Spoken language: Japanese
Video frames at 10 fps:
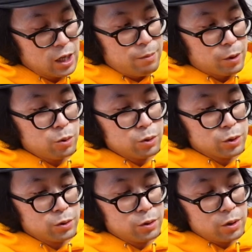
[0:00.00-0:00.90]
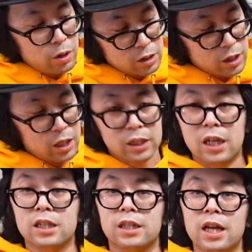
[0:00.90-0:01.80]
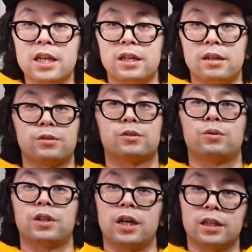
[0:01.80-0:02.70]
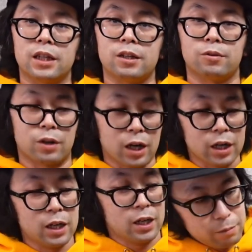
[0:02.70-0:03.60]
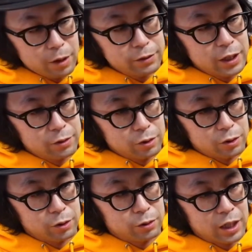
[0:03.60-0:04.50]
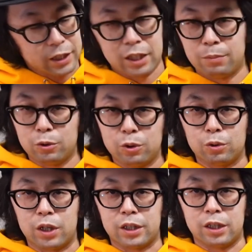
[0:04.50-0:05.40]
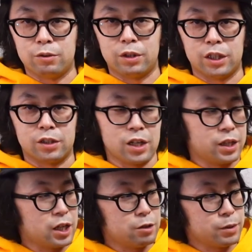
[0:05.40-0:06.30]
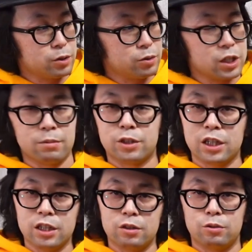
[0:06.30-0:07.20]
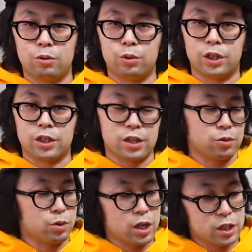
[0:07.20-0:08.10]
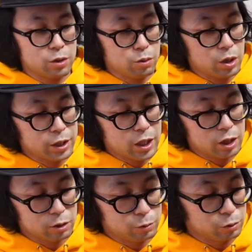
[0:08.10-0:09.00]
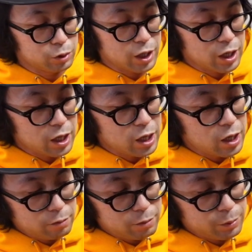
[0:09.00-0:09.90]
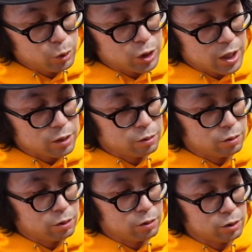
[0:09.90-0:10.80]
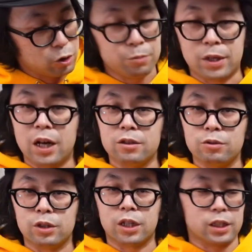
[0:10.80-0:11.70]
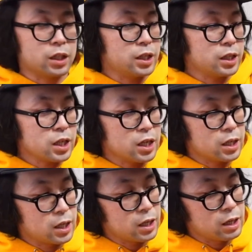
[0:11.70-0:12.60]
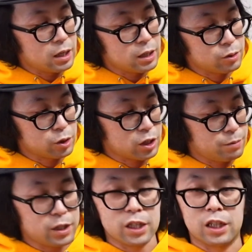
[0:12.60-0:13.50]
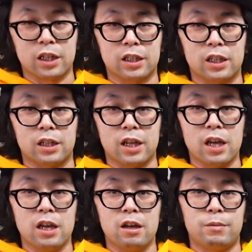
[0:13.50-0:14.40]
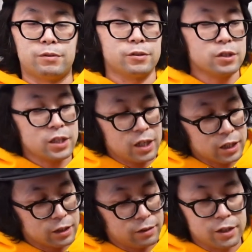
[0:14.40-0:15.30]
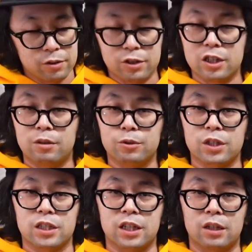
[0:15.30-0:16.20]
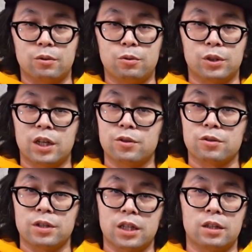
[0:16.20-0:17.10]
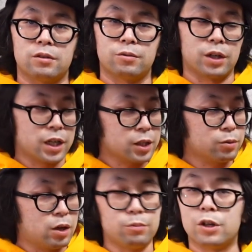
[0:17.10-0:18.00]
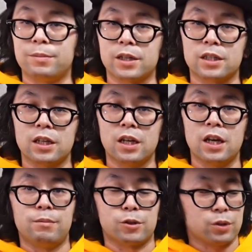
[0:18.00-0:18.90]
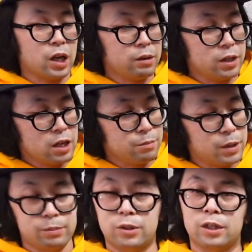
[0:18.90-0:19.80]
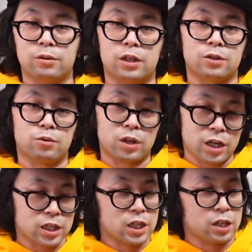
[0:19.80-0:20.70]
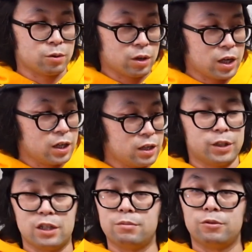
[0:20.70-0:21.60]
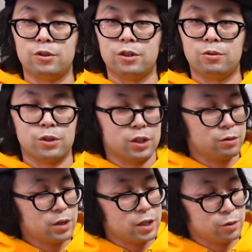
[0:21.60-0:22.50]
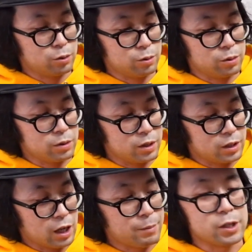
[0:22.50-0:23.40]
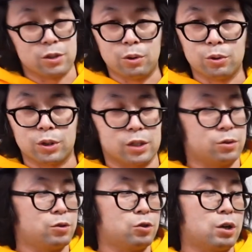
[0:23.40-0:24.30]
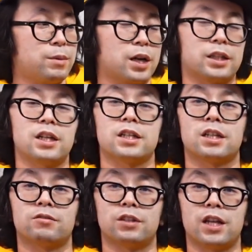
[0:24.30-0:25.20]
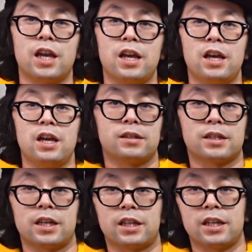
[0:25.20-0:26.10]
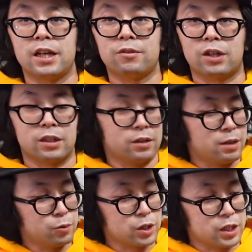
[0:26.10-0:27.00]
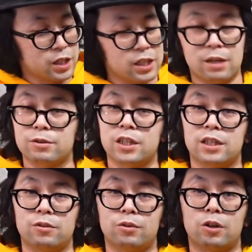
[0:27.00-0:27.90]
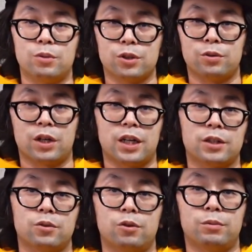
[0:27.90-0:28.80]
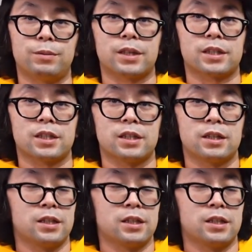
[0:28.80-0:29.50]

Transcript: まあ、今後その、スケーターじゃない服装であったりとか、まあ、普段のその、買ったものとかっていうのはですね、なるべくそのサブチャンネルの方でね、紹介していこうかなと思うので、まあ、もしね、その、興味があるよって方がいたら、えー、そちら見ていただけたらね、服好きな方はね、そっちの方がもしかしたら今後楽しくなっていくのかなとは思います。まあ、初回はね、バブアーとか紹介したりとか、まあ、デニムの色落ち具合ちょっと試すよとかそういう動画も上げたりしてるんでね、スケーター以外の方はね、もしかしたらサブチャンネルの方が面白いのかなと思います。